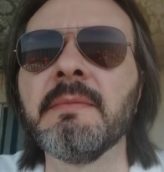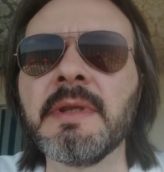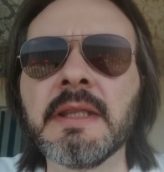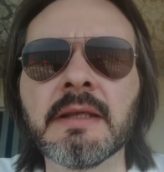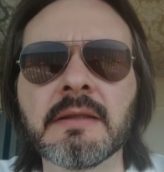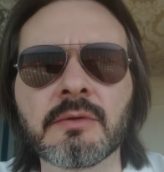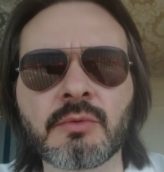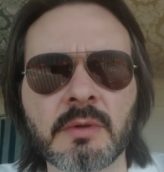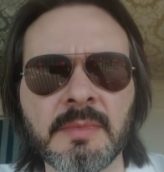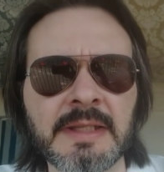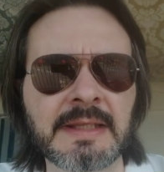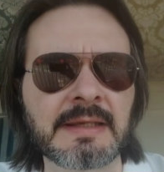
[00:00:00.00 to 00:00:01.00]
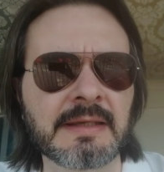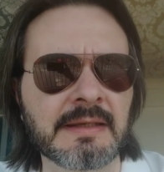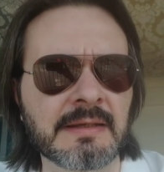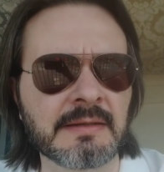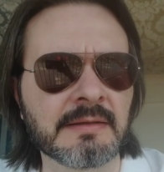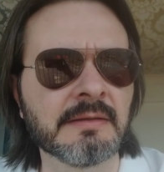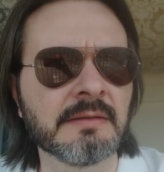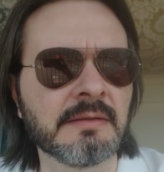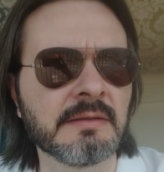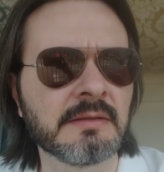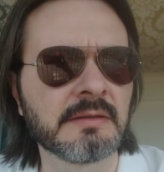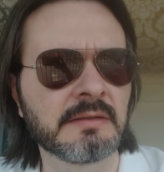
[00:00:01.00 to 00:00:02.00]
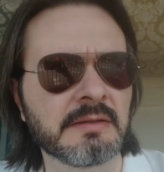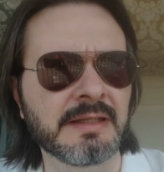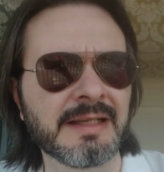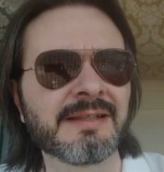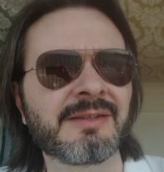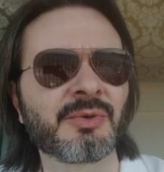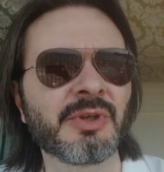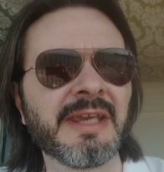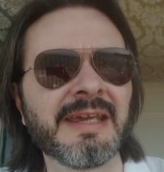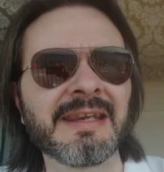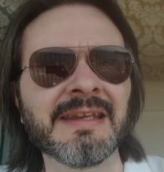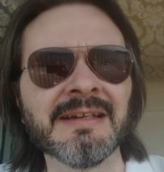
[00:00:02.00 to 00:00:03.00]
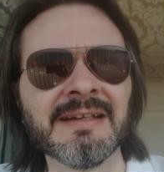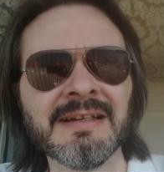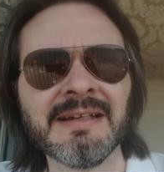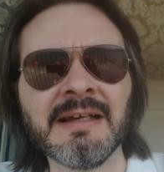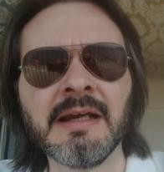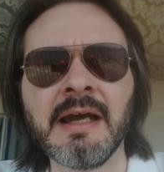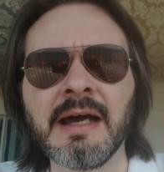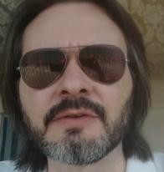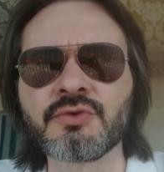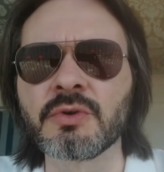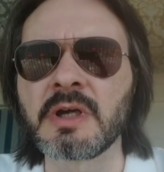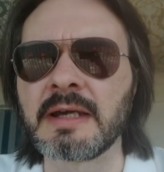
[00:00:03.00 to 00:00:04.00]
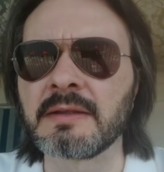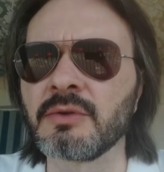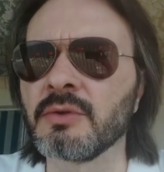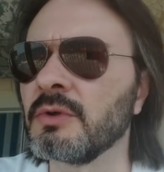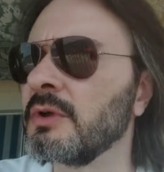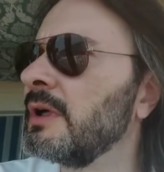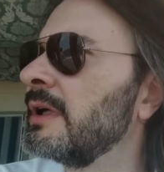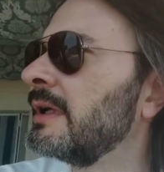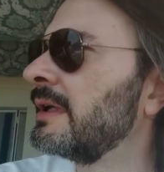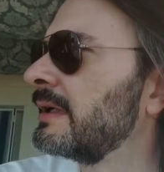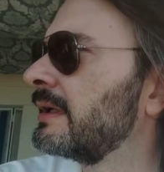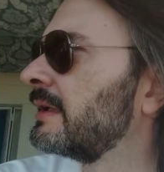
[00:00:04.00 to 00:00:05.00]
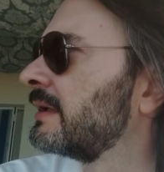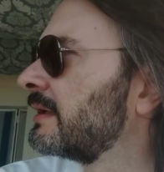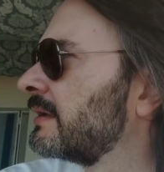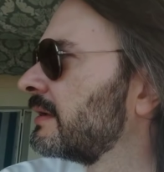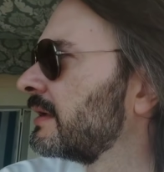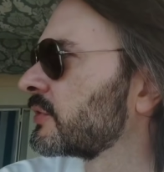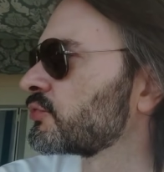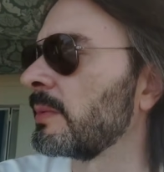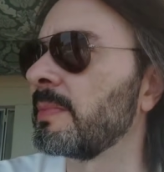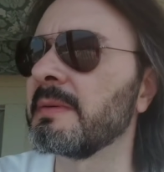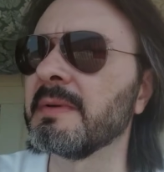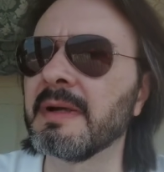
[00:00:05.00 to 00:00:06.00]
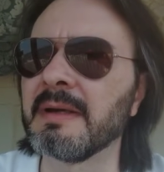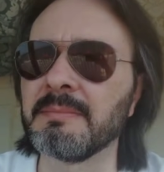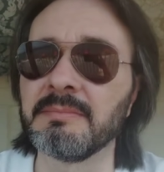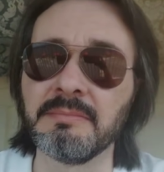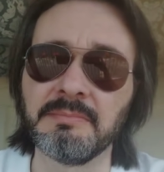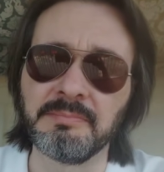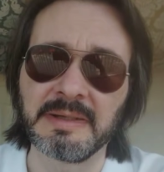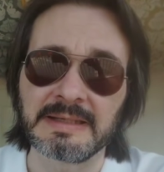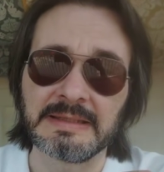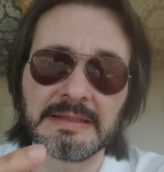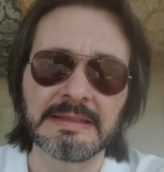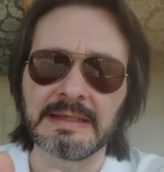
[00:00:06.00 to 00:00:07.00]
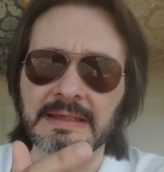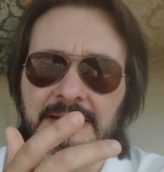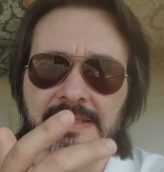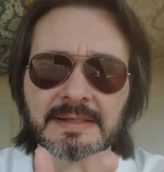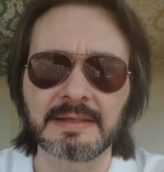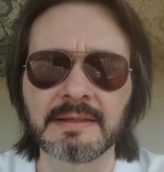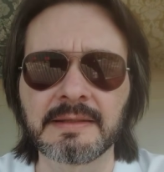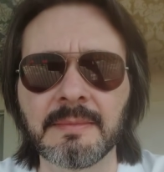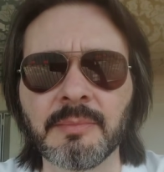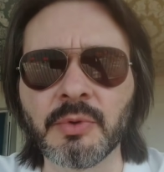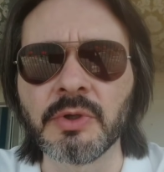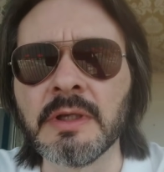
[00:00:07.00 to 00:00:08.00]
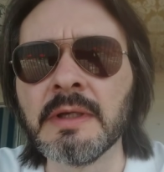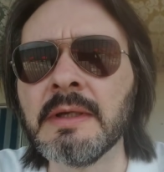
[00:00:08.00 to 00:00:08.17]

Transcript: al Milan naturalmente che l'altro ieri ha giocato la sua prima partita, anche se in realtà poi